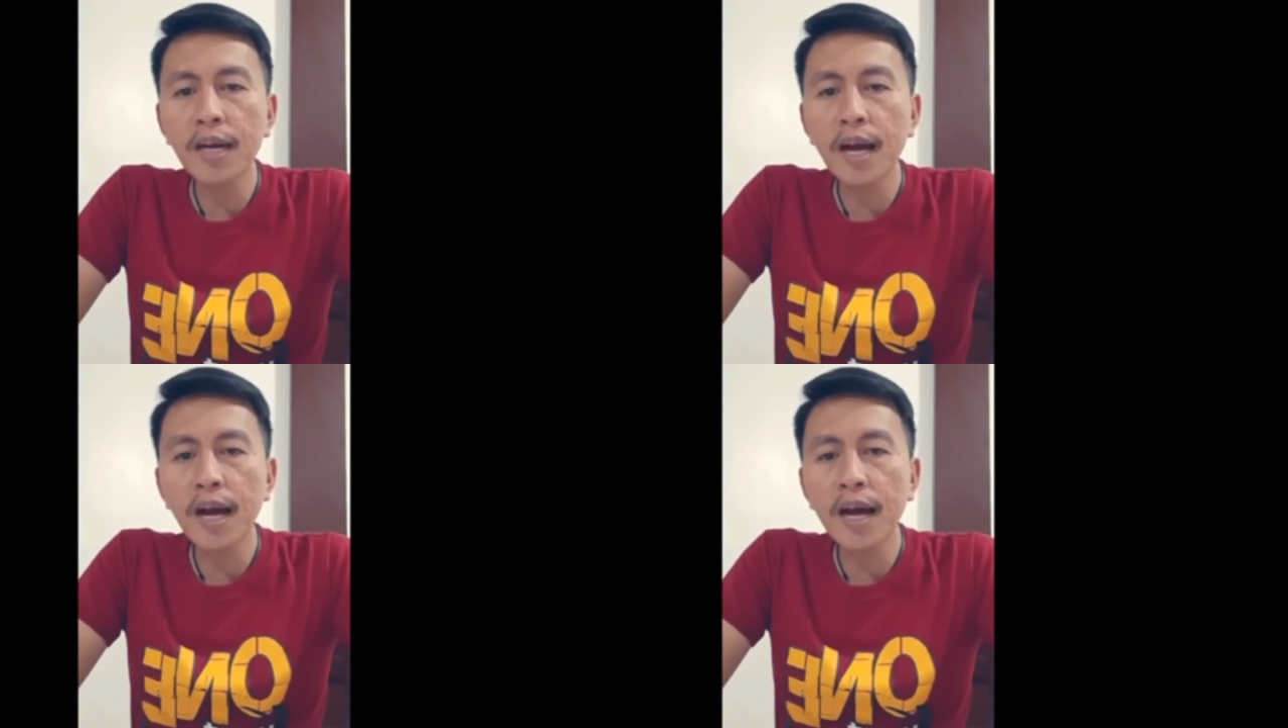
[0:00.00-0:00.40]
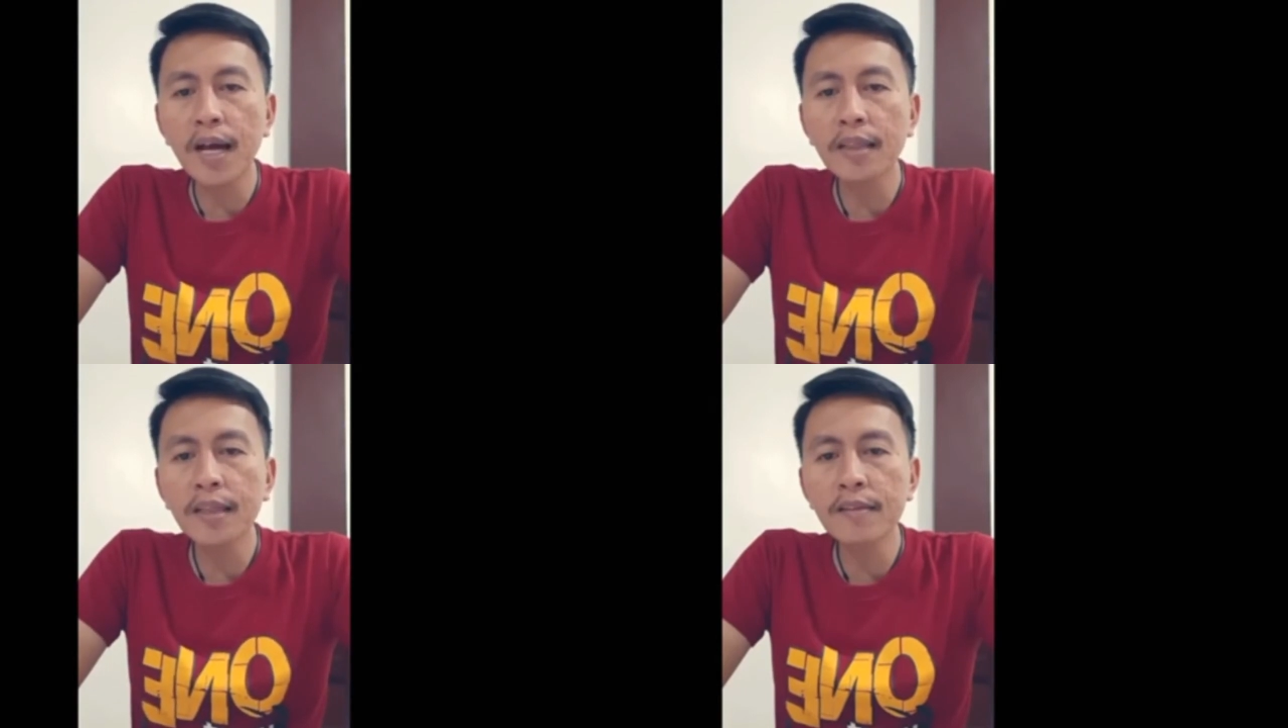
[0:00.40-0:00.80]

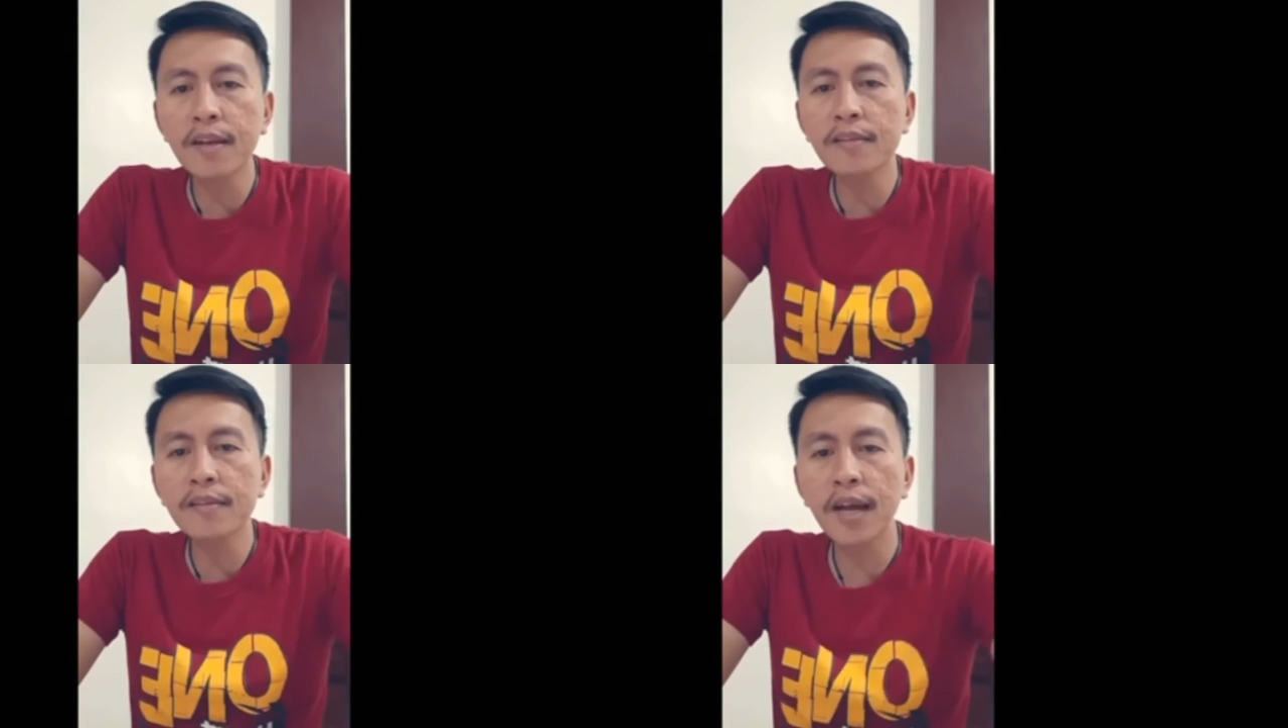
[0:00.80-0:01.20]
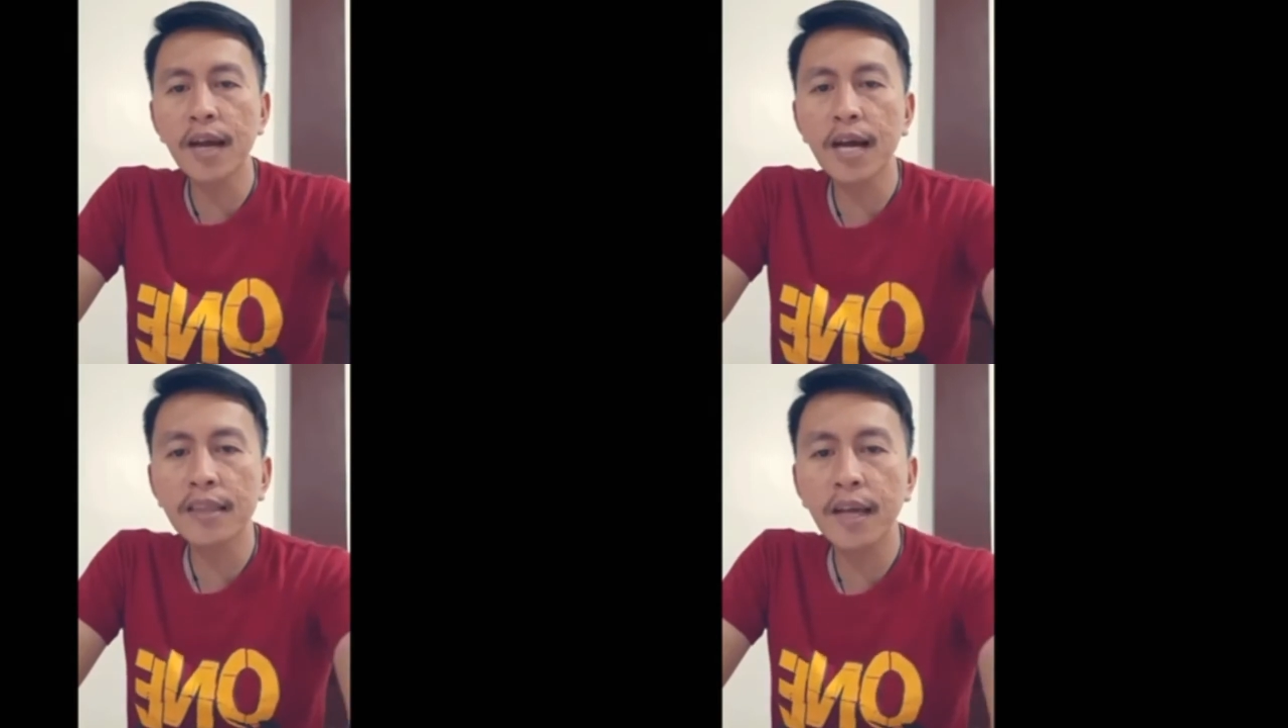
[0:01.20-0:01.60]
nakaangat na sila sa
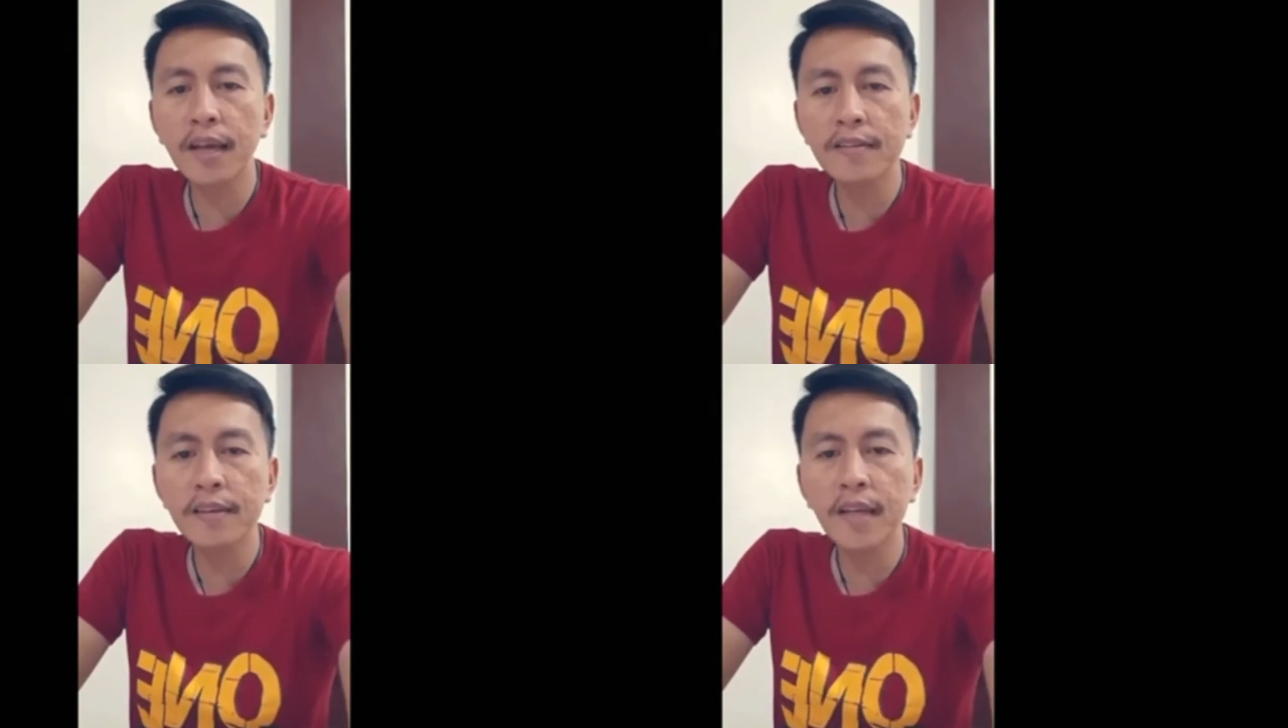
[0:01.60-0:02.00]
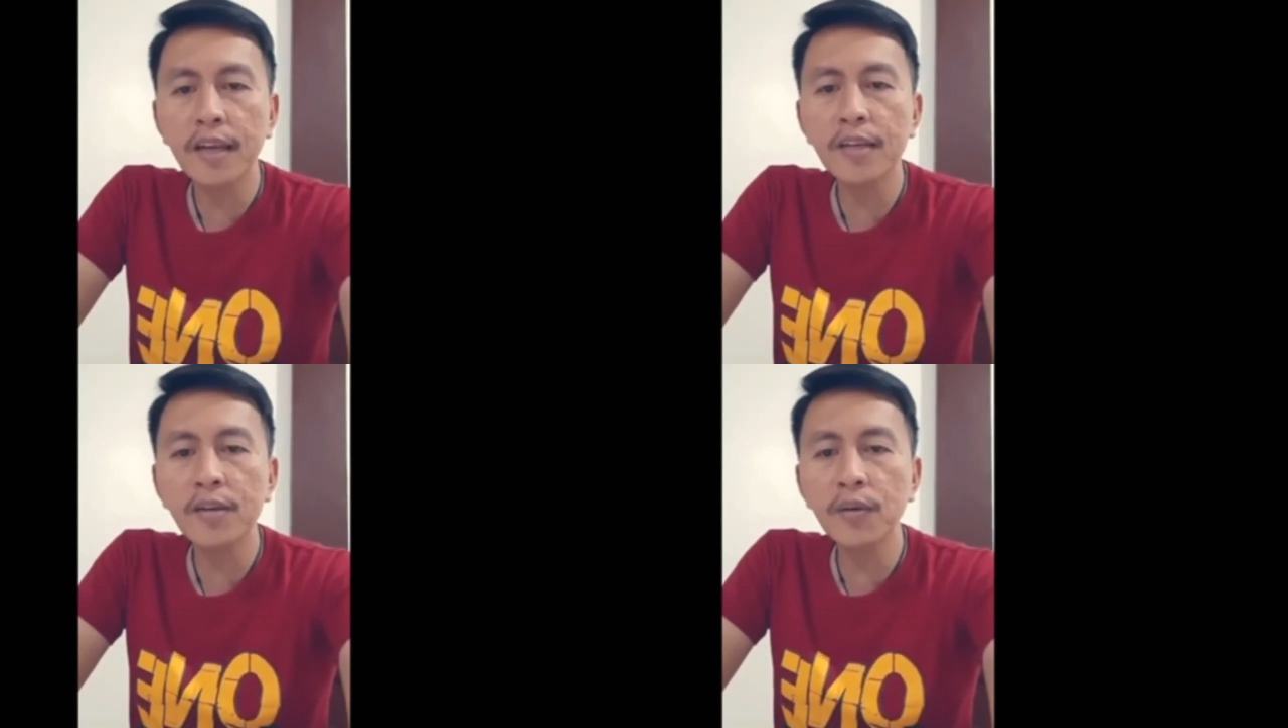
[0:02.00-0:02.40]
lahat dahil sa
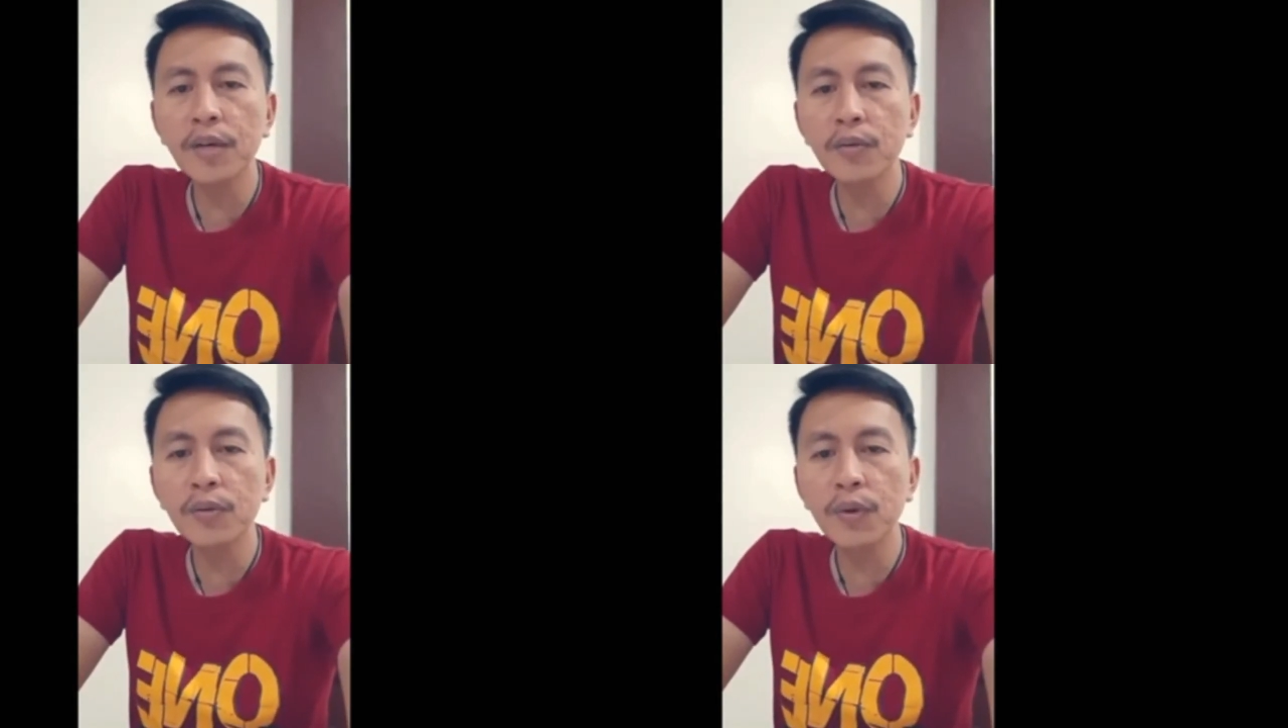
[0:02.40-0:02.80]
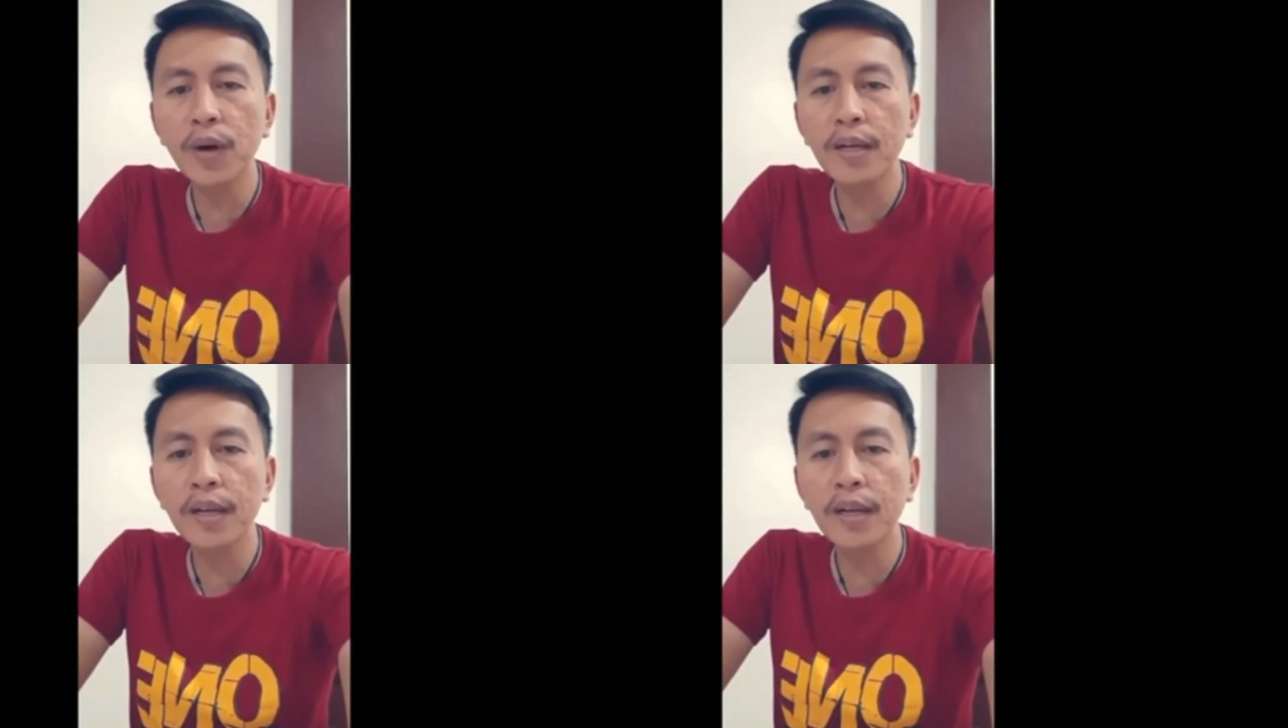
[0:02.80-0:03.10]
talinong natutuhan